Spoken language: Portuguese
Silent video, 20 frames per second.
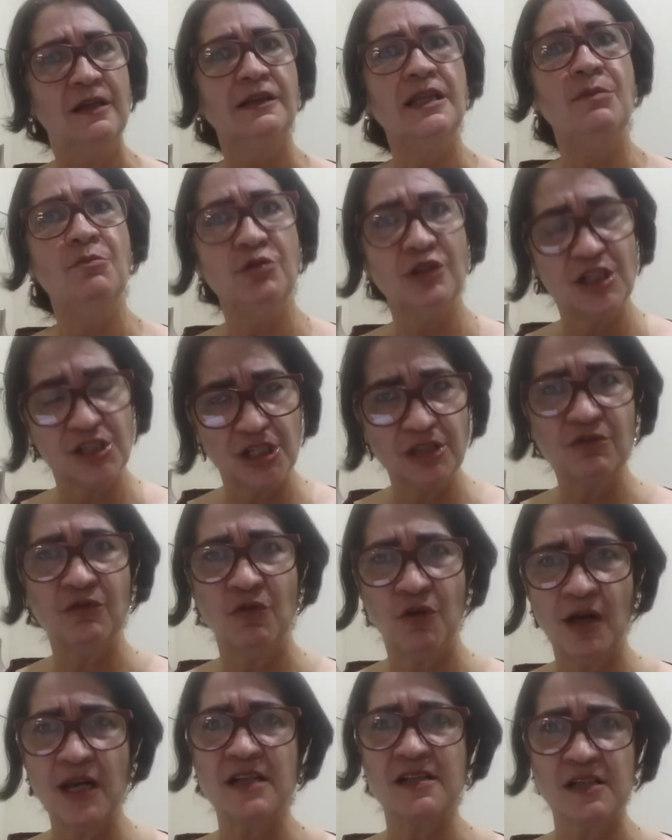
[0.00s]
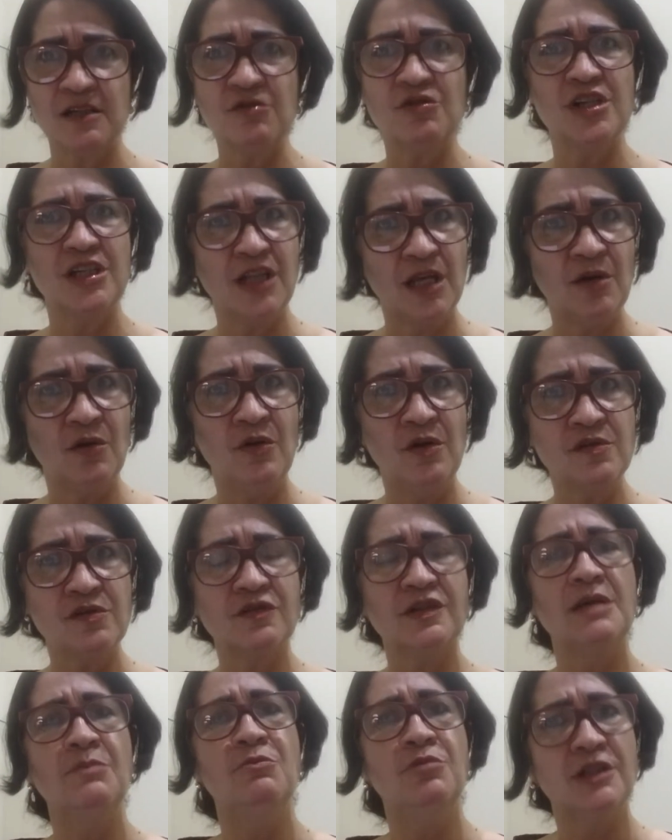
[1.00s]
Tem muita gente com coração
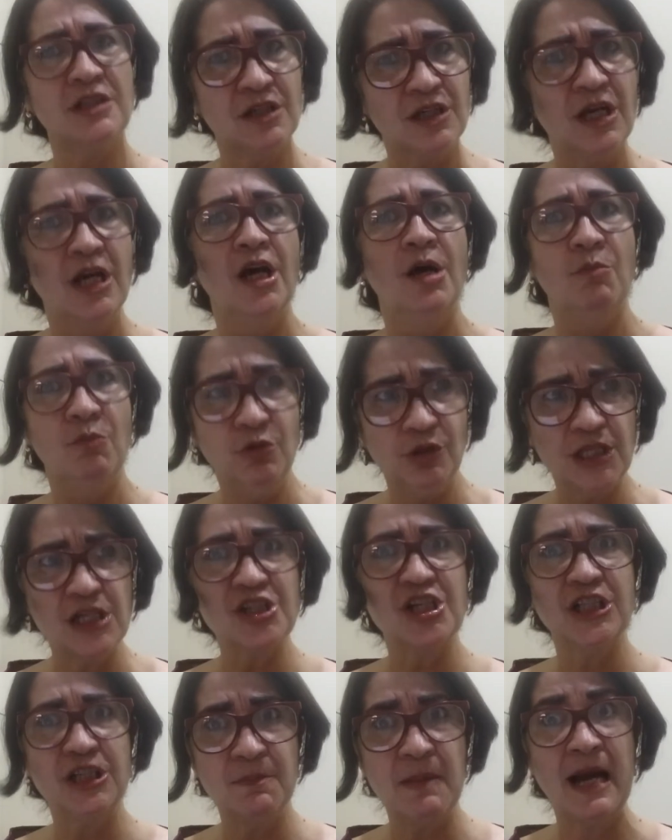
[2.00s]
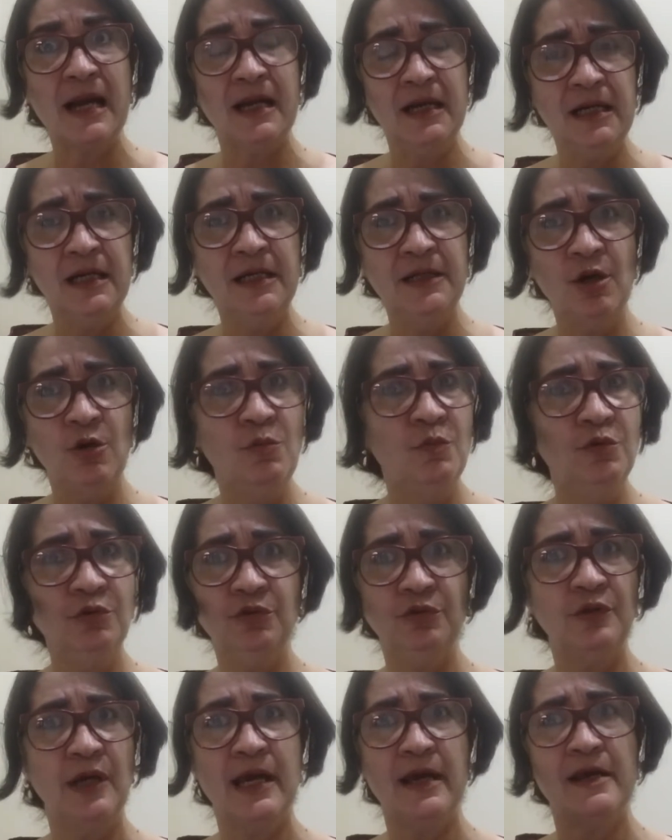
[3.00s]
generoso, tem muita, muita gente bacana. O
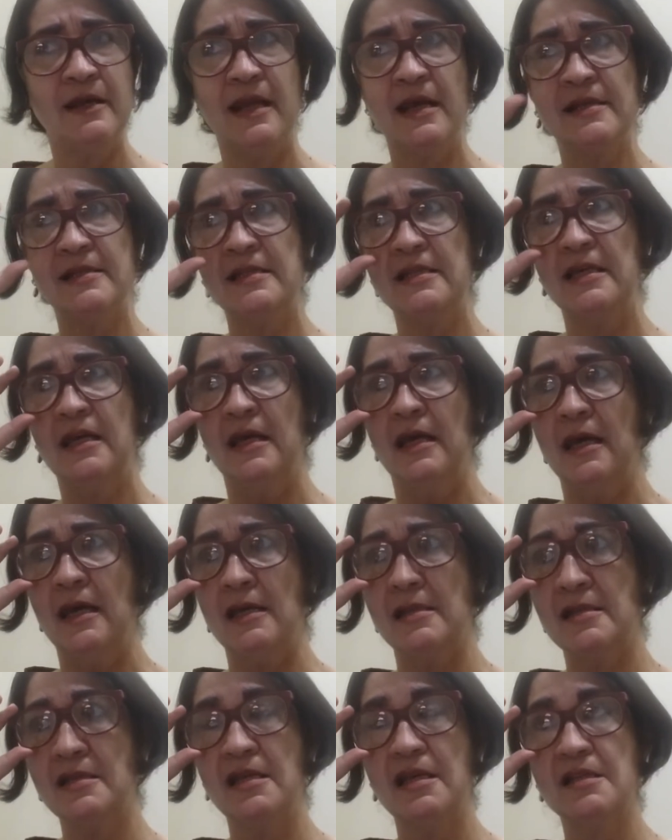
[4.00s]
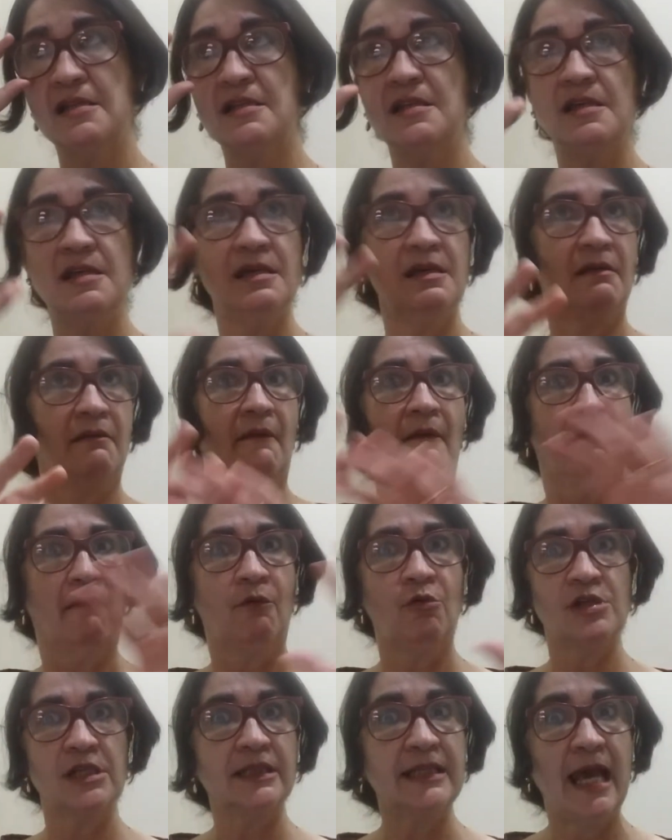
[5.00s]
mundo não é, não é esse, esse, esse
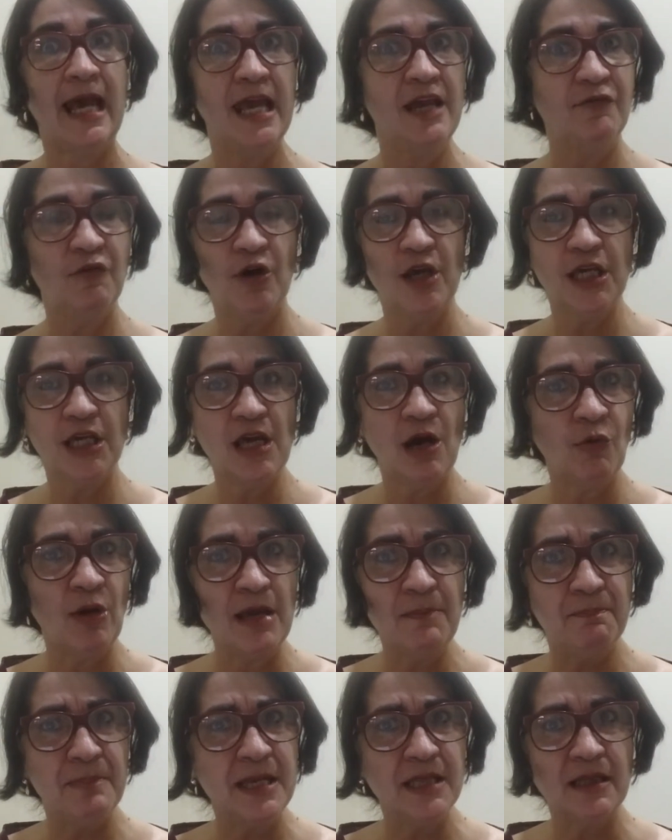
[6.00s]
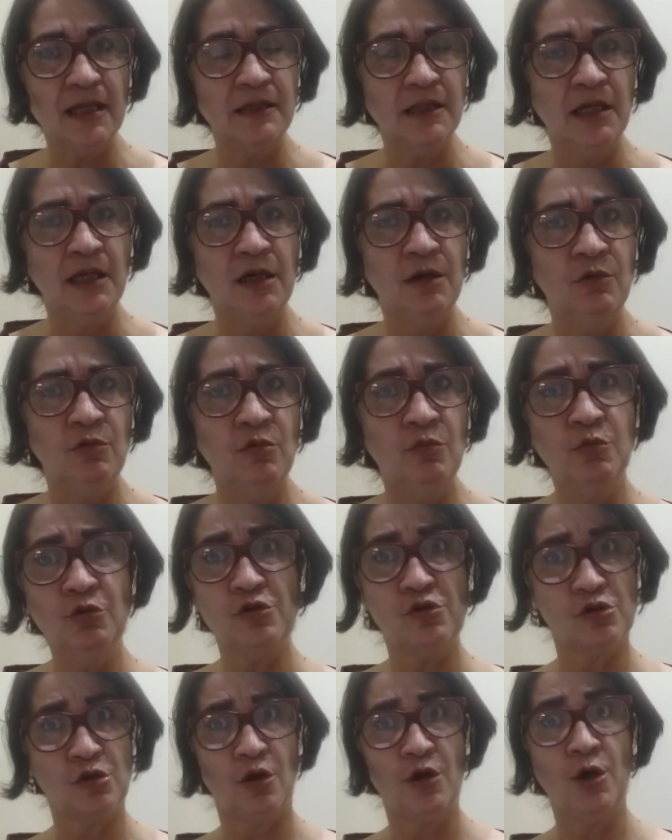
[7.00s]
coisa terrível aí que alguém pinta, não. O
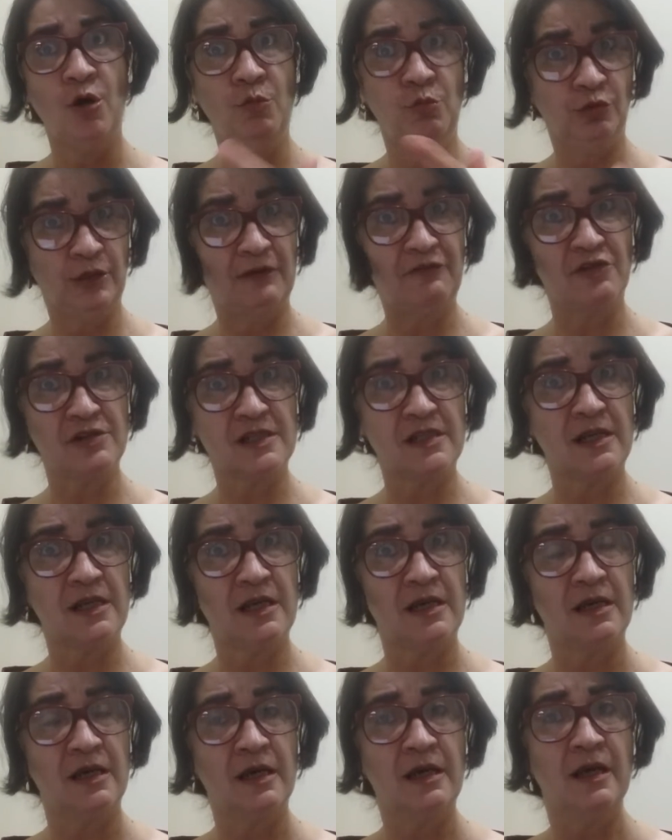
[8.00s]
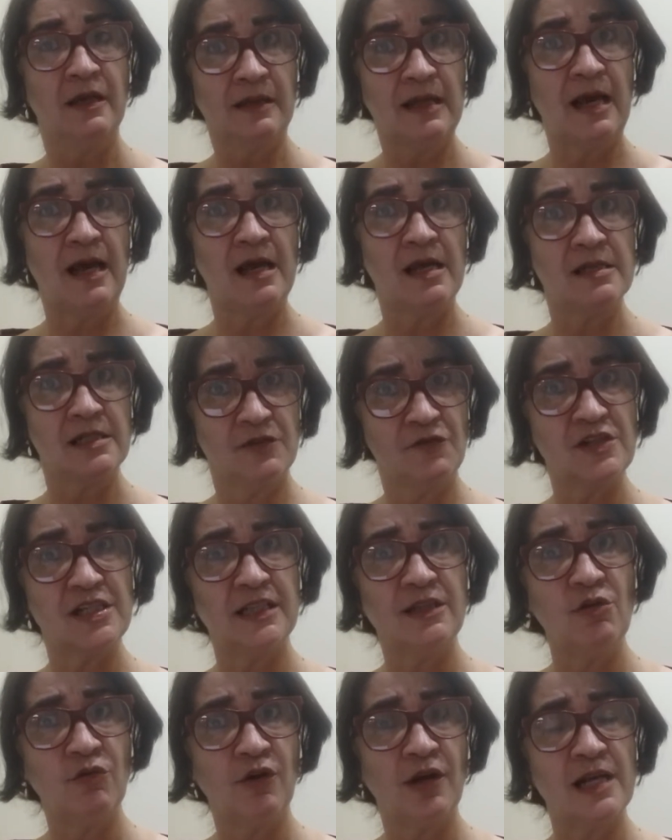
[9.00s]
mundo sou eu, o mundo é você, tá? Se
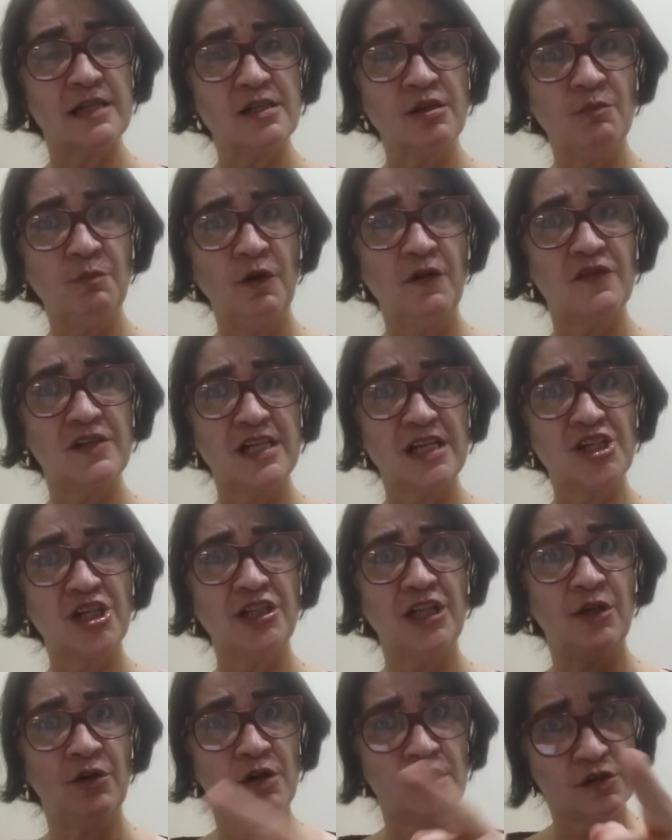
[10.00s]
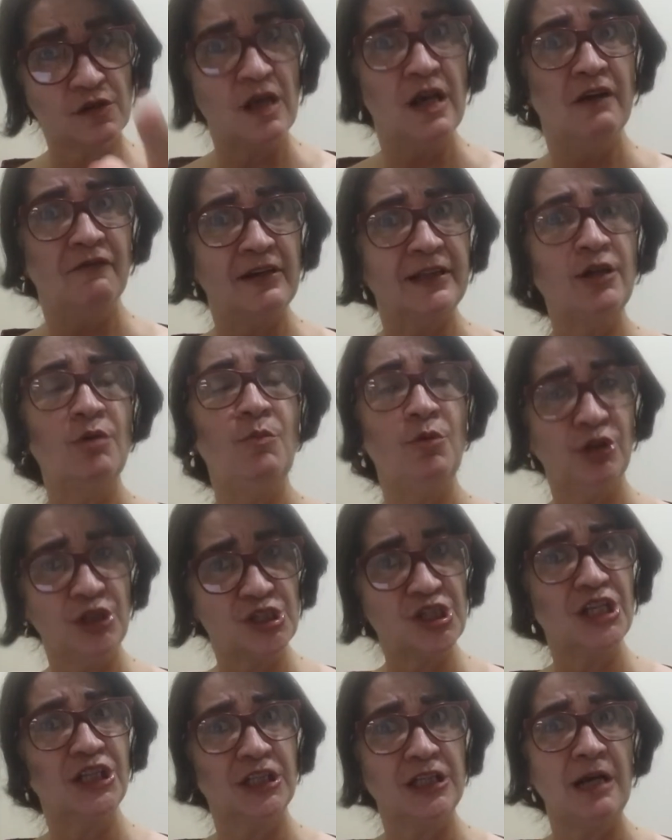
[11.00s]
você tem um coração bom, você é generoso, vai ter um monte
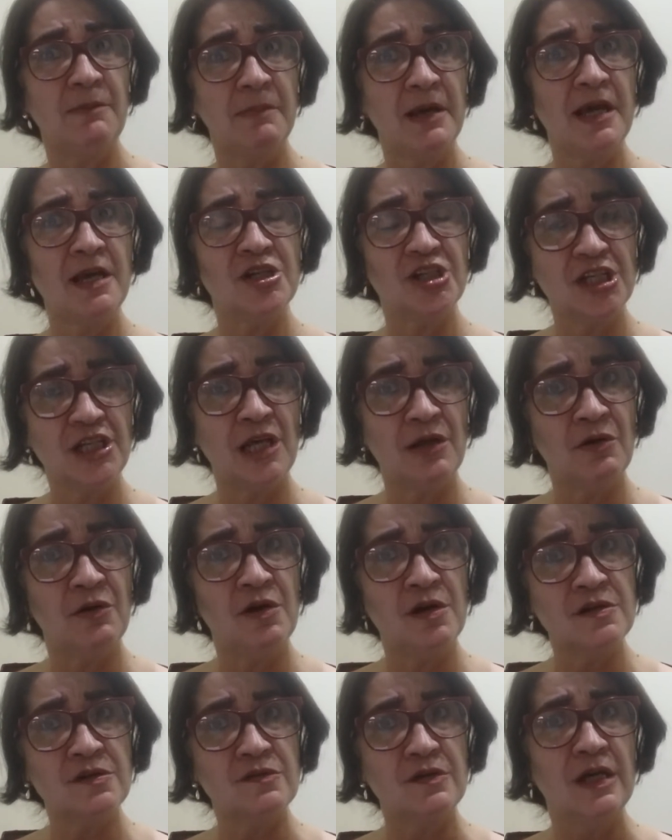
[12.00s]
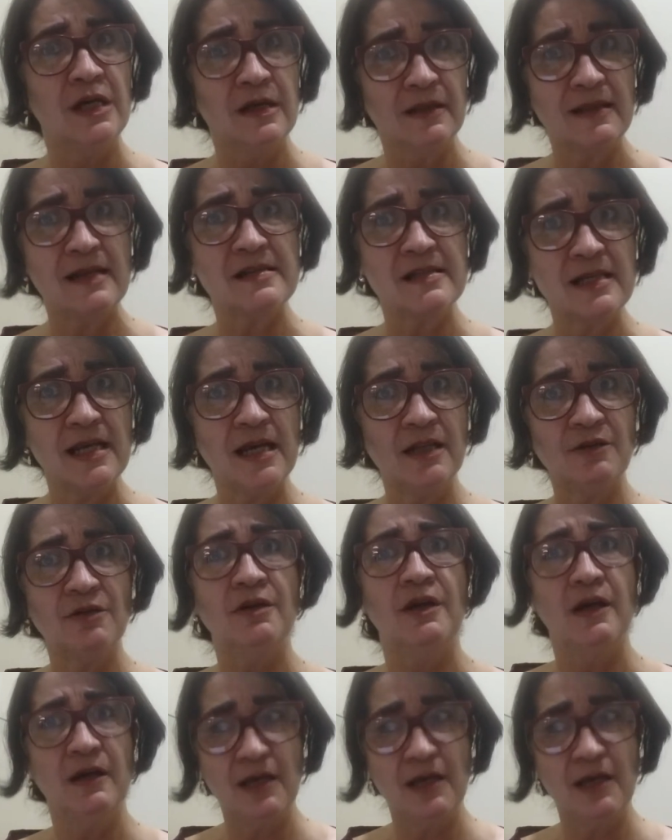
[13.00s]
de gente também generoso, tá certo?